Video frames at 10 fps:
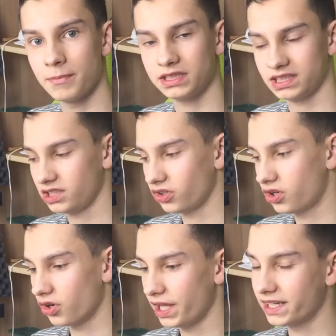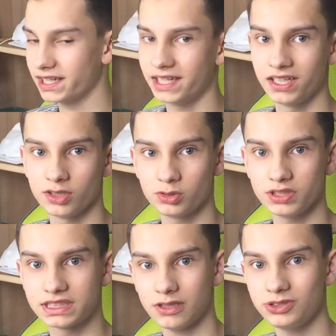ma takiego kolegę,
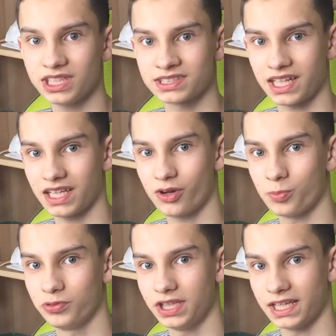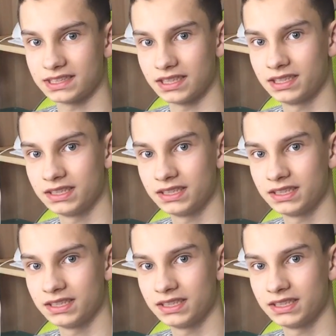który cały czas gra na komputerze.